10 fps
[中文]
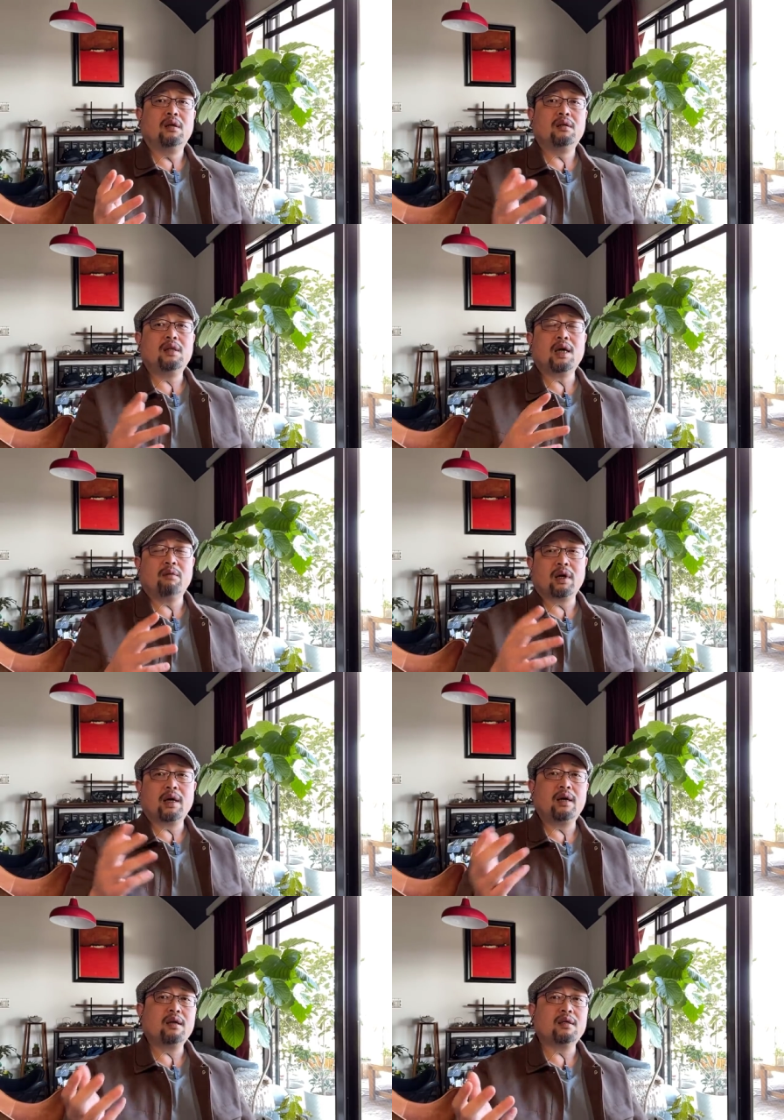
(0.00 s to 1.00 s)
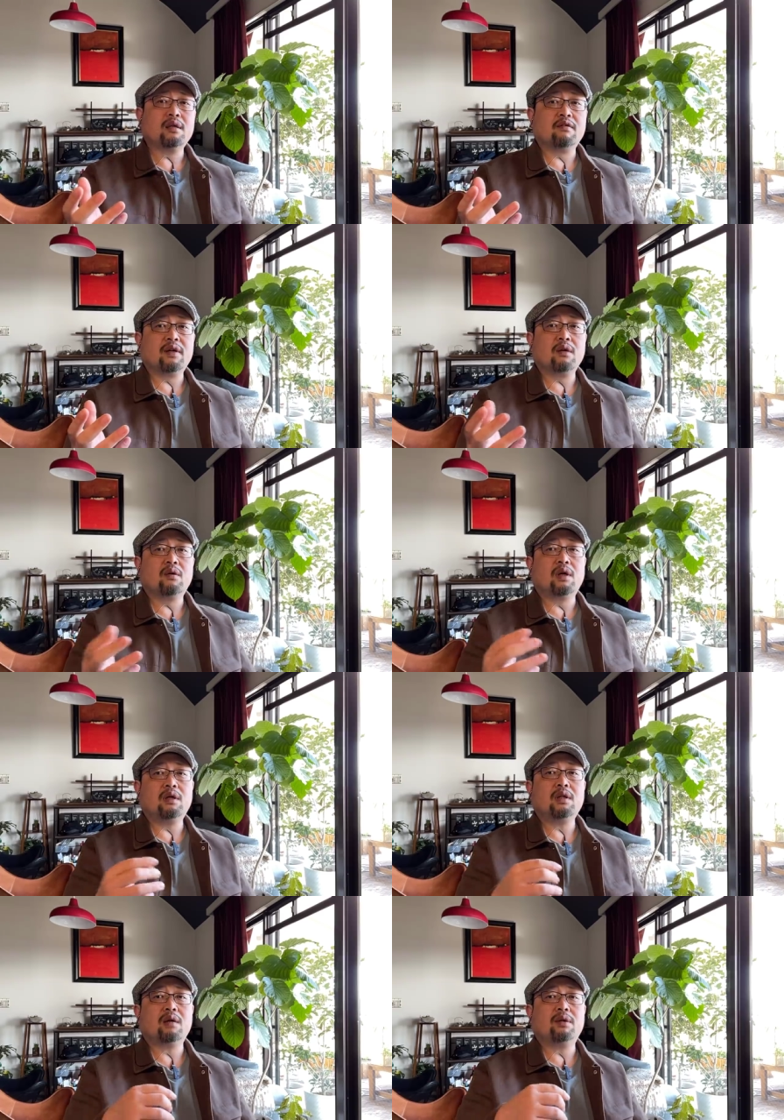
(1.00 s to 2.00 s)
你哪怕开一个小饭馆，
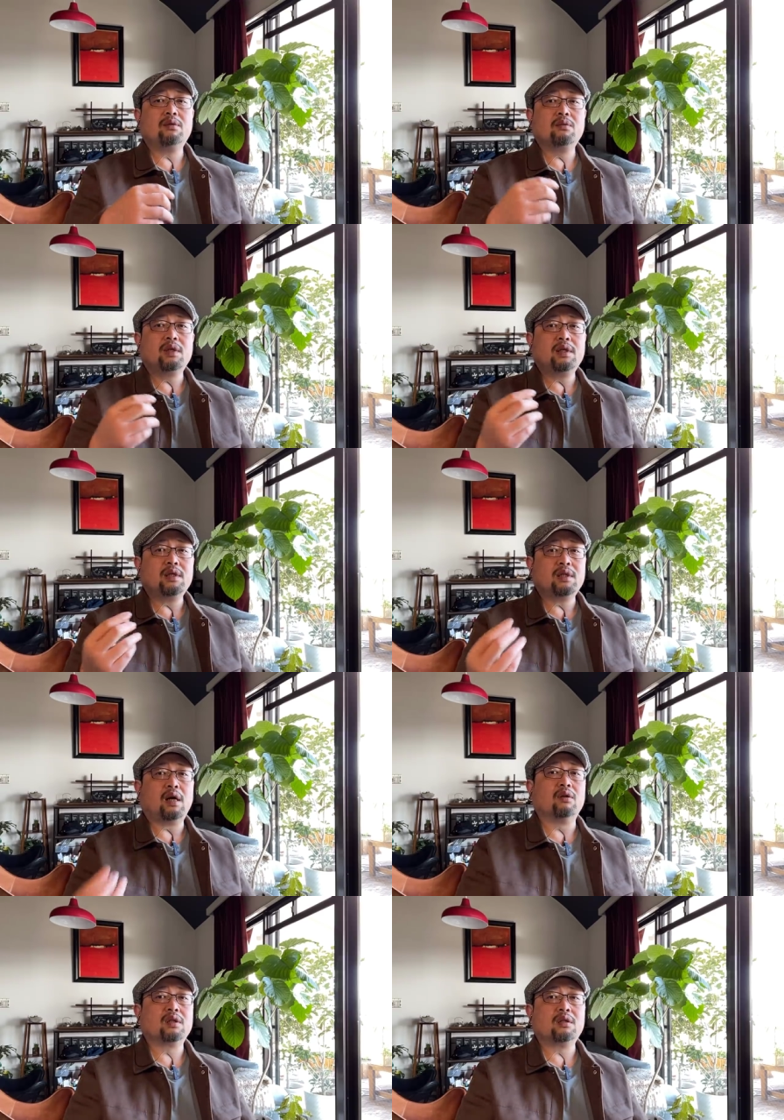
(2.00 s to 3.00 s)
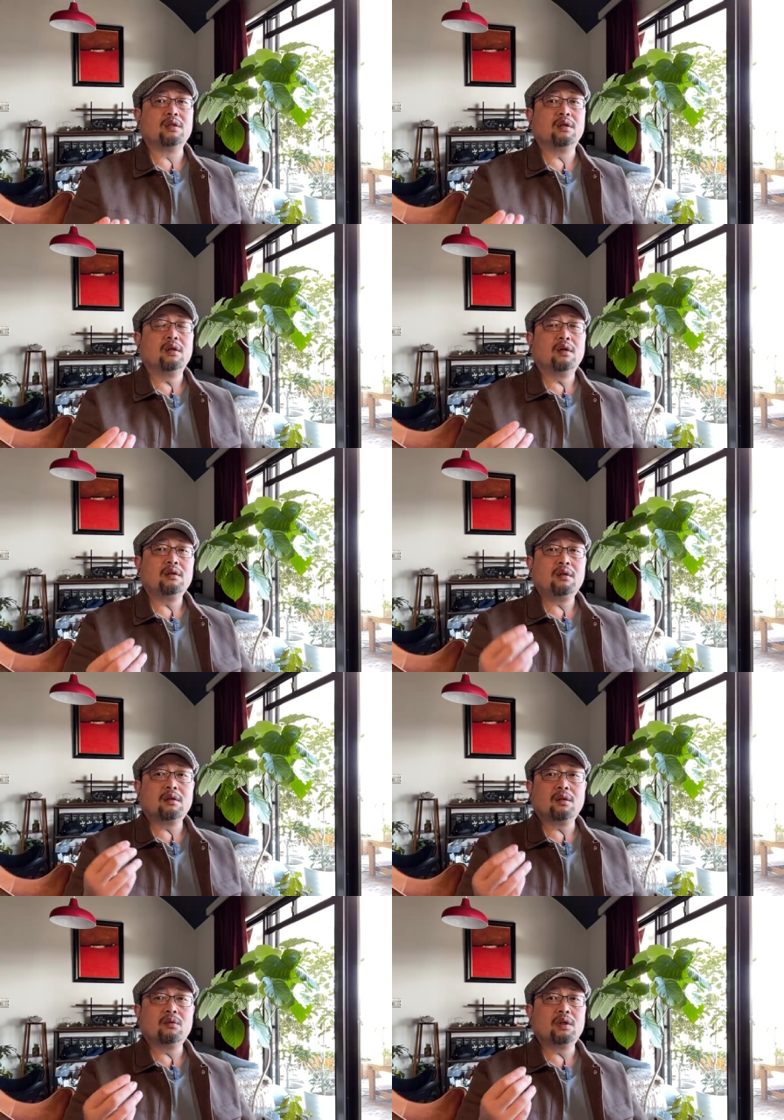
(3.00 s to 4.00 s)
你哪怕去做一些小的事情，你
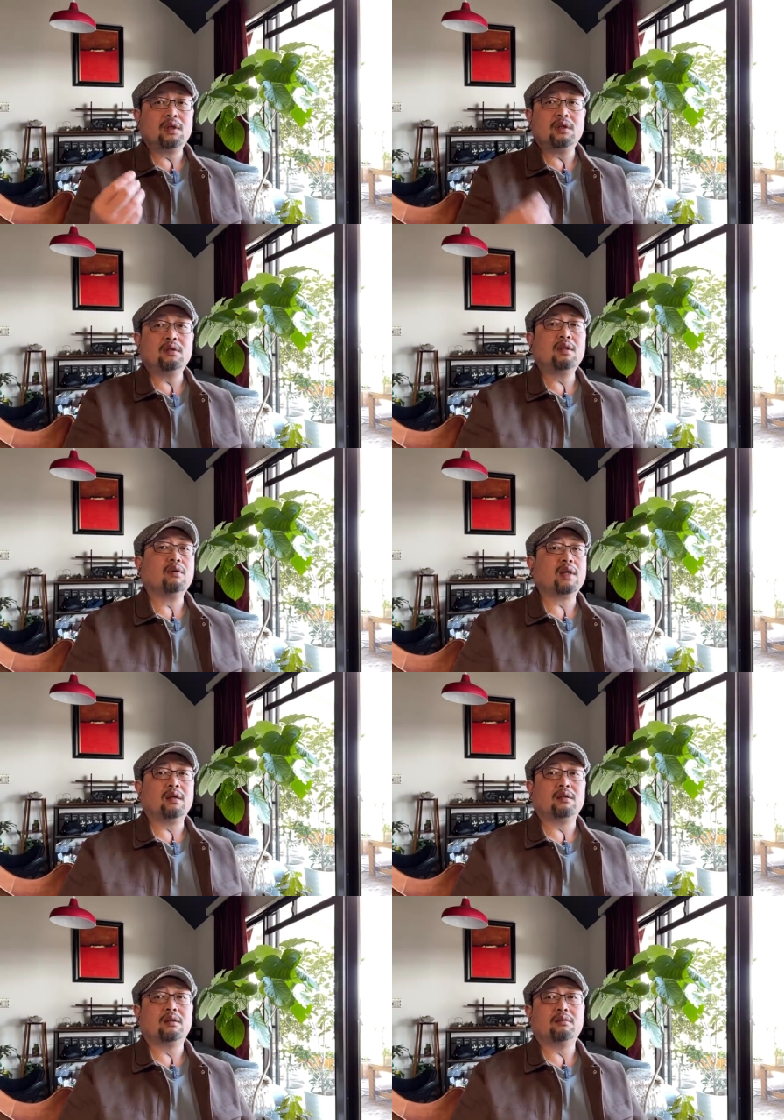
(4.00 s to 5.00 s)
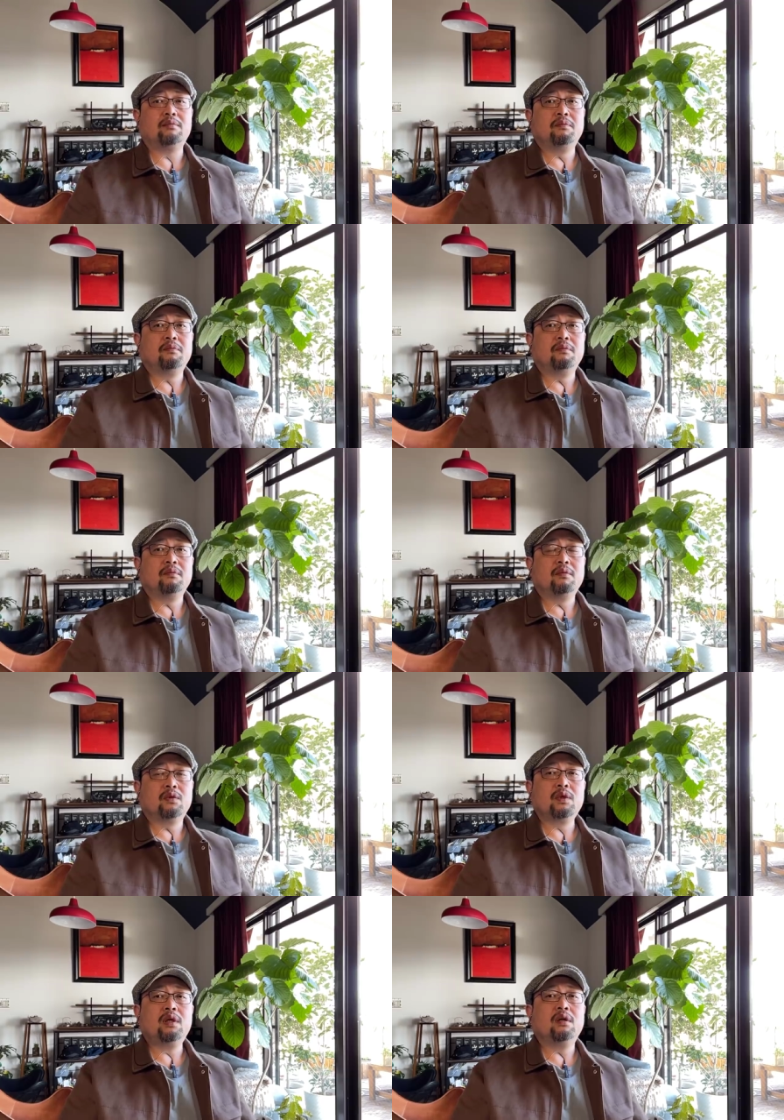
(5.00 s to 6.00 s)
都是提心吊胆的事。
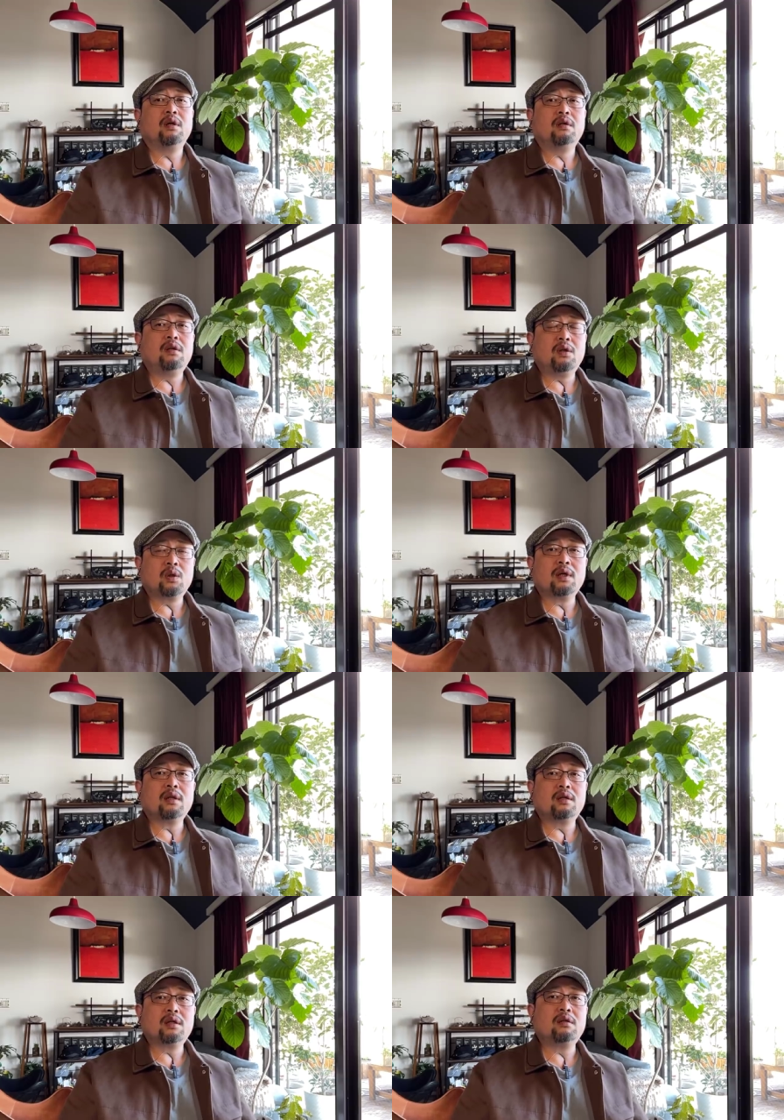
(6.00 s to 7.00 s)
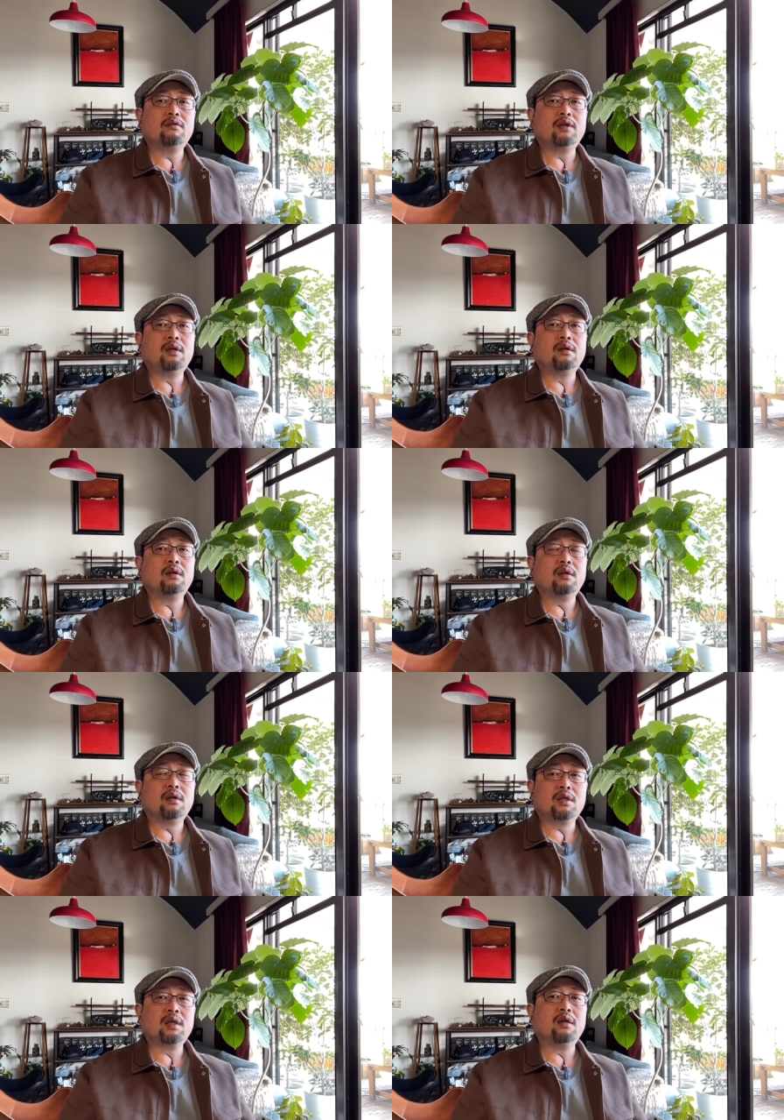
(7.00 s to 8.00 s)
所以你说他的是非
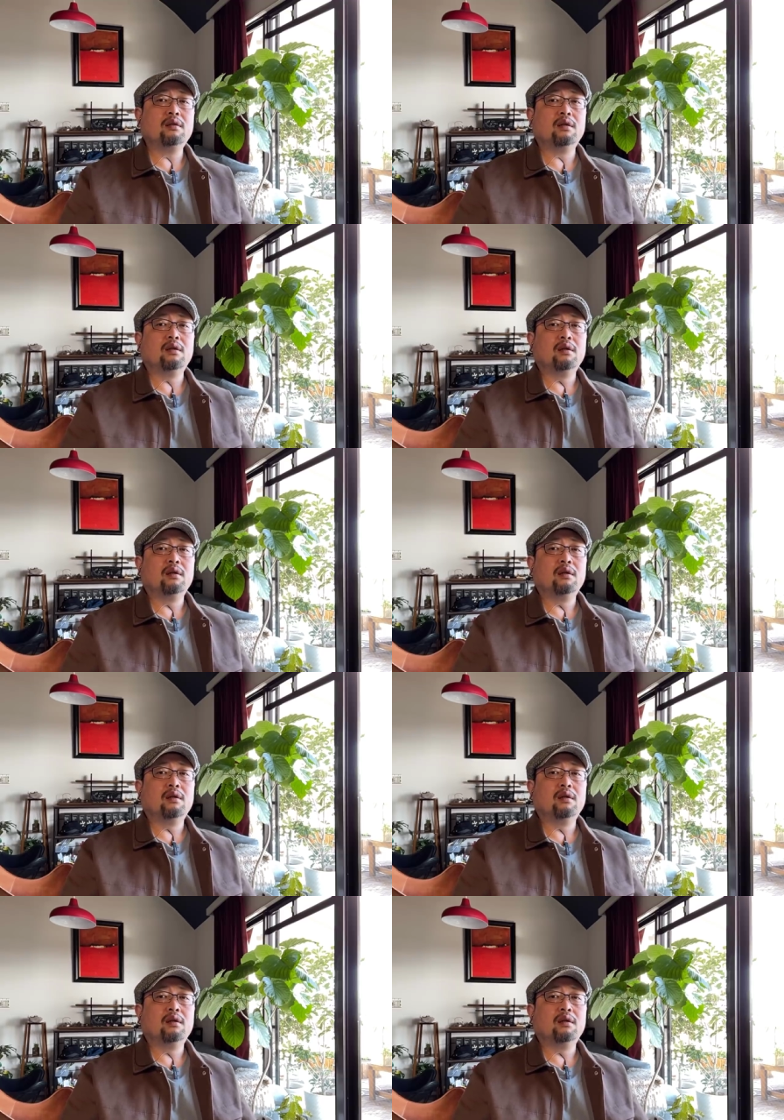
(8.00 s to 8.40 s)
和善恶。